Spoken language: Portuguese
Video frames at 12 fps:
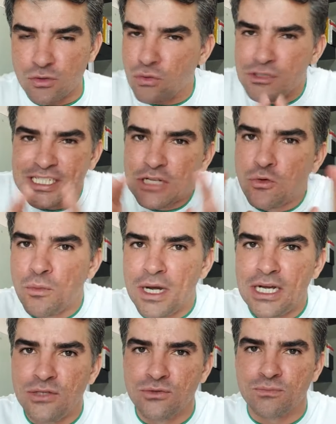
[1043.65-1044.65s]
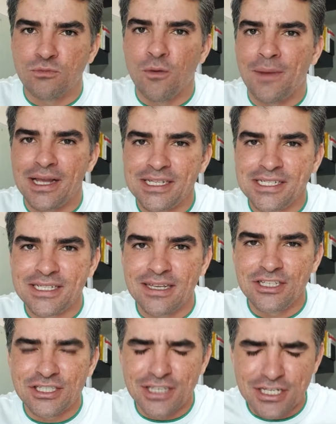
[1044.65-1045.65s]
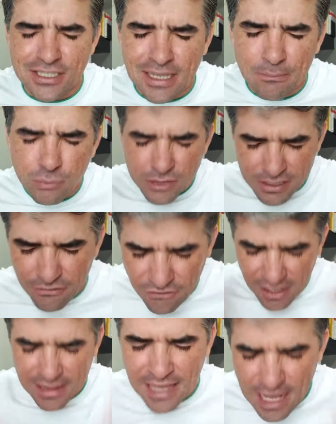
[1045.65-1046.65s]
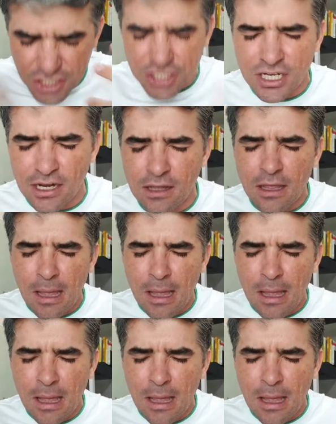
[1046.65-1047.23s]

Todo ser humano, por mais que ele esteja na busca frenética